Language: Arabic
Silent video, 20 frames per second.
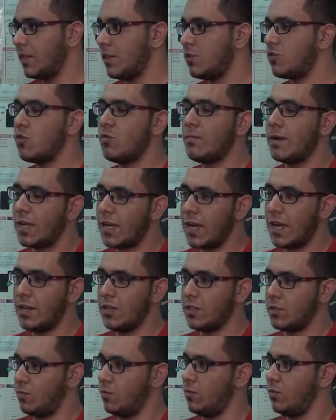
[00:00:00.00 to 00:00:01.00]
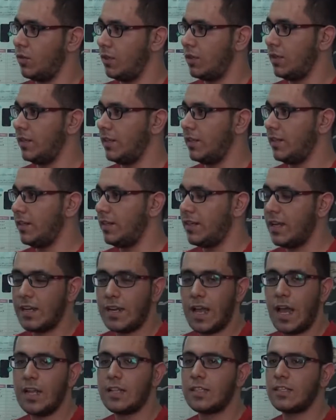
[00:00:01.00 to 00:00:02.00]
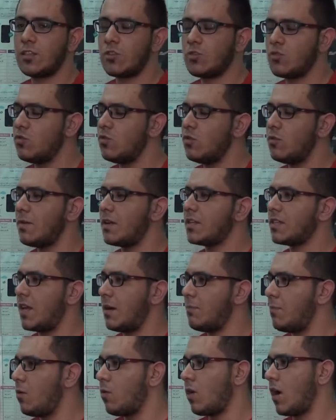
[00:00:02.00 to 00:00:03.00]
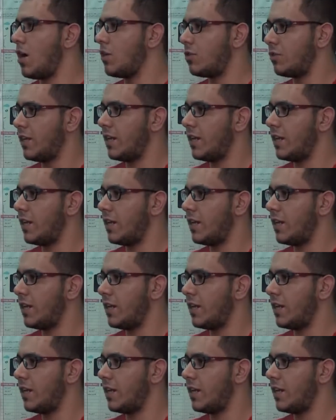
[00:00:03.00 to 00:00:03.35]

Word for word: شو ما كان الزبون يعني حتى شو باصعب اوقات